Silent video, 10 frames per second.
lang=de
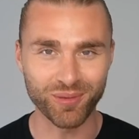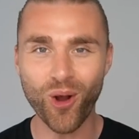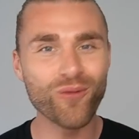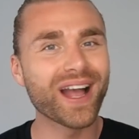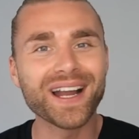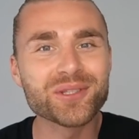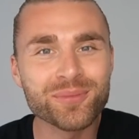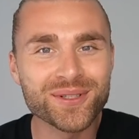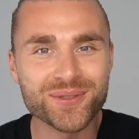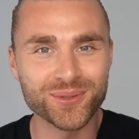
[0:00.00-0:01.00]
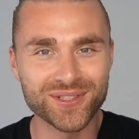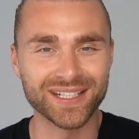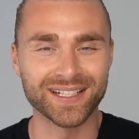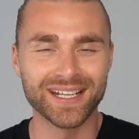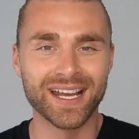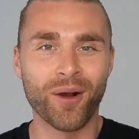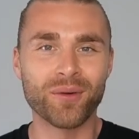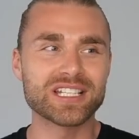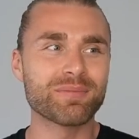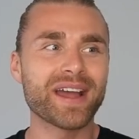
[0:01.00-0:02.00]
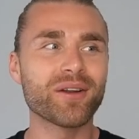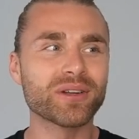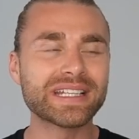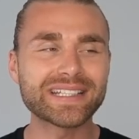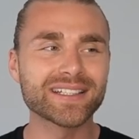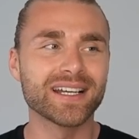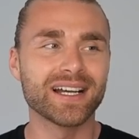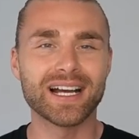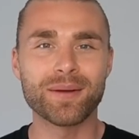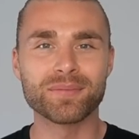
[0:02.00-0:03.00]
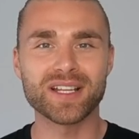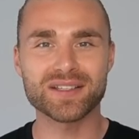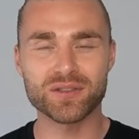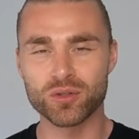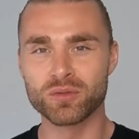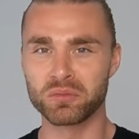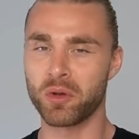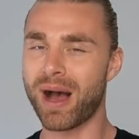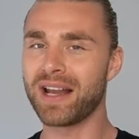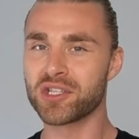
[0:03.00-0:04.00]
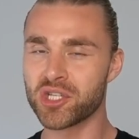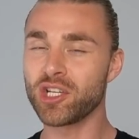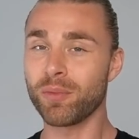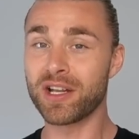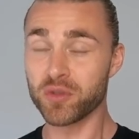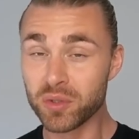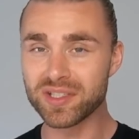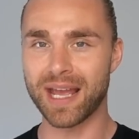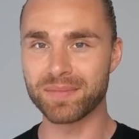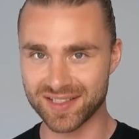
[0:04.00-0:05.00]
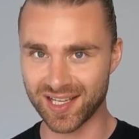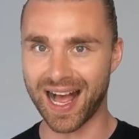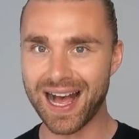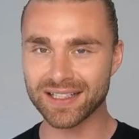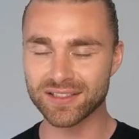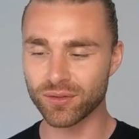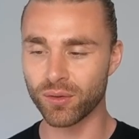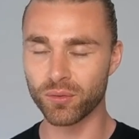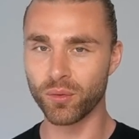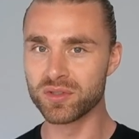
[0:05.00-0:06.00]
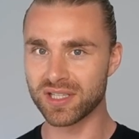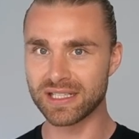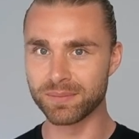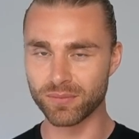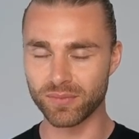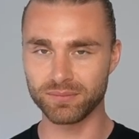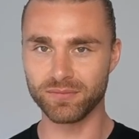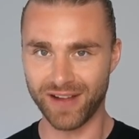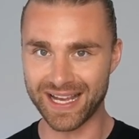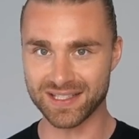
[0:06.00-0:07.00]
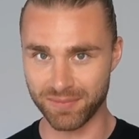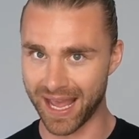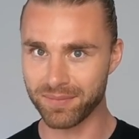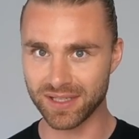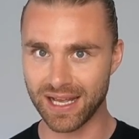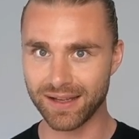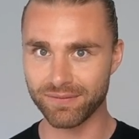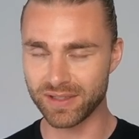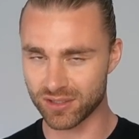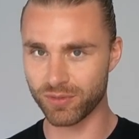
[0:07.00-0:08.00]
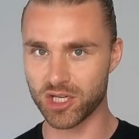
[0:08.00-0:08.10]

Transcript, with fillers: Brauchen wir gar nicht drüber diskutieren. Und ich meine auch nicht, ähm, dass ihr so ein normales, stinknormales Unterhemd tragt unter einem weißen Hemd, ja, wie zum